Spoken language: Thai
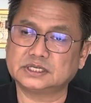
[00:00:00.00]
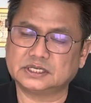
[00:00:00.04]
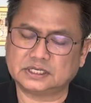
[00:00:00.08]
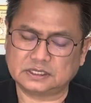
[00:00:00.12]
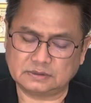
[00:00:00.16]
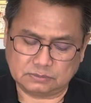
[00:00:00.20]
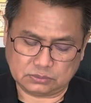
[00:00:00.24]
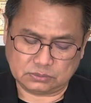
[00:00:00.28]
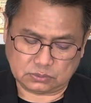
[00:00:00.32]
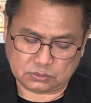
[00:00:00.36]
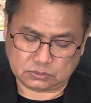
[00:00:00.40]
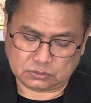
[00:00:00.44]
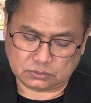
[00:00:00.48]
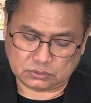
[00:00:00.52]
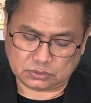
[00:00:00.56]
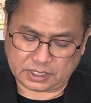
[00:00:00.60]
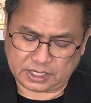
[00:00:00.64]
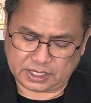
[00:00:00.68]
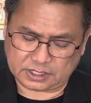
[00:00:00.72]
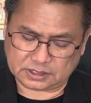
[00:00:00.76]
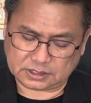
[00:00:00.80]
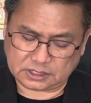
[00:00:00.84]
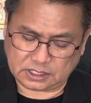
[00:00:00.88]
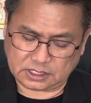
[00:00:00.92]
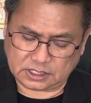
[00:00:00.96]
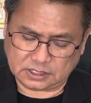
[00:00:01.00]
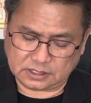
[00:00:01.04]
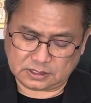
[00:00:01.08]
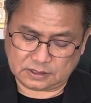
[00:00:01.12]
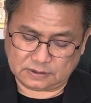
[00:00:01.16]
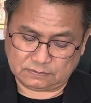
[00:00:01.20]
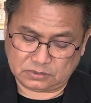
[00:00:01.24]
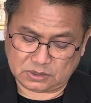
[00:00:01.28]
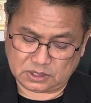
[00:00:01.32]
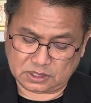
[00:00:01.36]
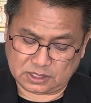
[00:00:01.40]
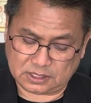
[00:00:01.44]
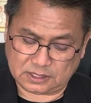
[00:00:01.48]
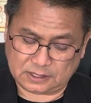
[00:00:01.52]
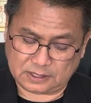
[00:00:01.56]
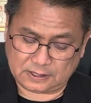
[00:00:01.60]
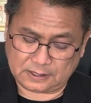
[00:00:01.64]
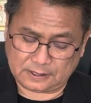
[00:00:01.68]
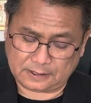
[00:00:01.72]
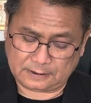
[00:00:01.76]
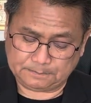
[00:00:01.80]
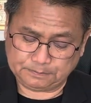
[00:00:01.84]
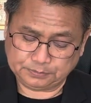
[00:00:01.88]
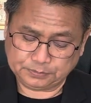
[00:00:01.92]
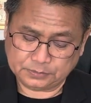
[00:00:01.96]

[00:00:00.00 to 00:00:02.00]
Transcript: สีชมพูเด็กที่เกิดวันนี้